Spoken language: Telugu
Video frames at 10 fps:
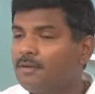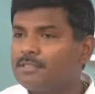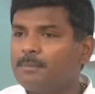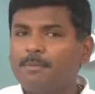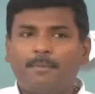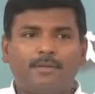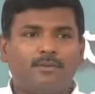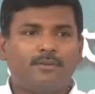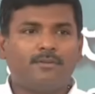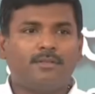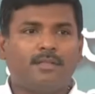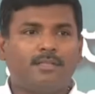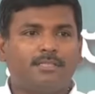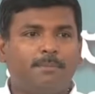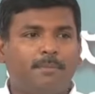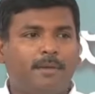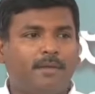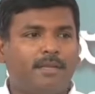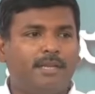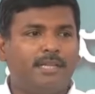ఎవరు చెప్పబెట్టుకున్నా ఉంది అందుకు చెప్పి
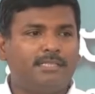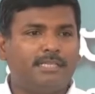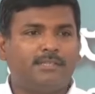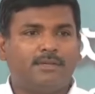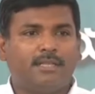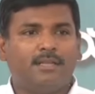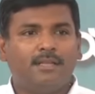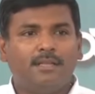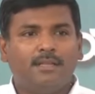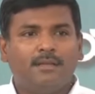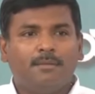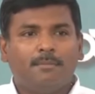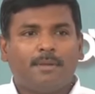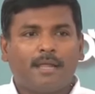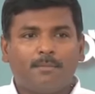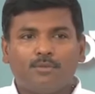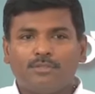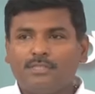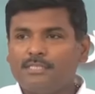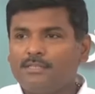మేము అన్ని రిలీజ్ చేసాం కదా
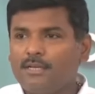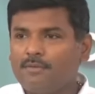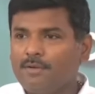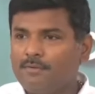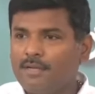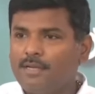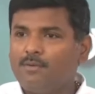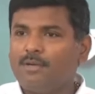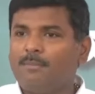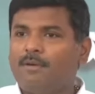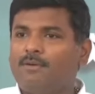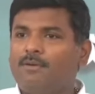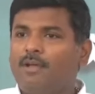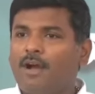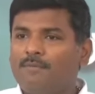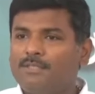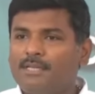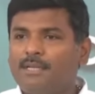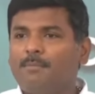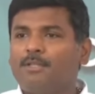ప్రారంభోత్సవం చేసినటువంటివన్నీ కూడా మేము
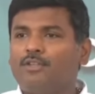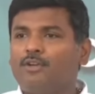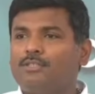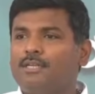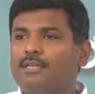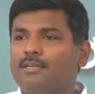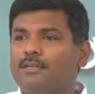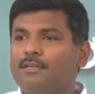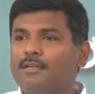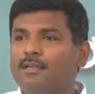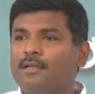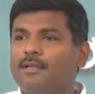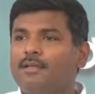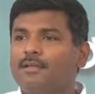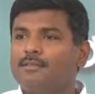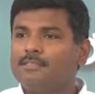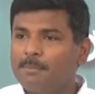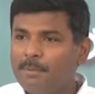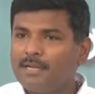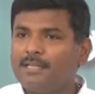అఫీషియల్గా మంత్రులు వచ్చి
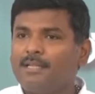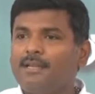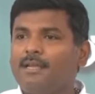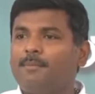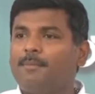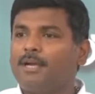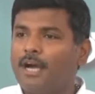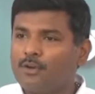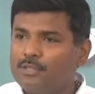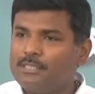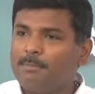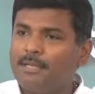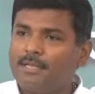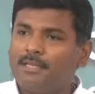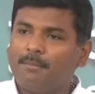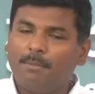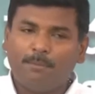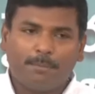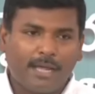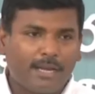చెప్పాను కదా నేను మీకు ఆ రోజు చెప్పాను కదా
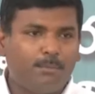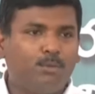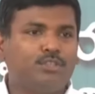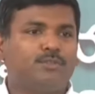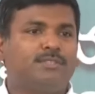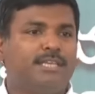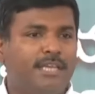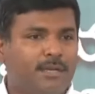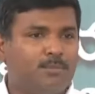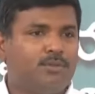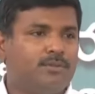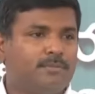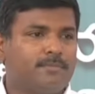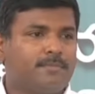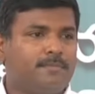మేము ప్రారంభోత్సవం చేయకముందు